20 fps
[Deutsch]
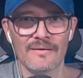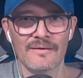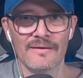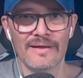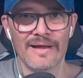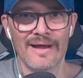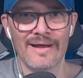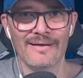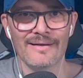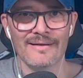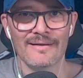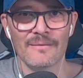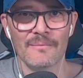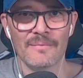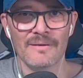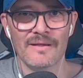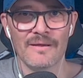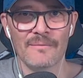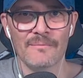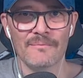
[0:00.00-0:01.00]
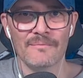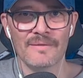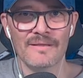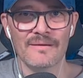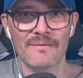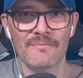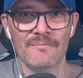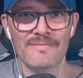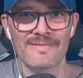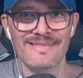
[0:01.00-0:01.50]
Ja, mit dem, mit
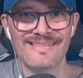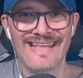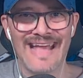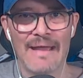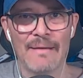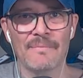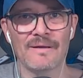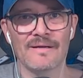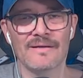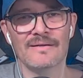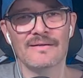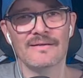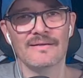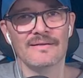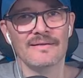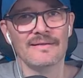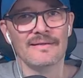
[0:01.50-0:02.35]
dem Dämme.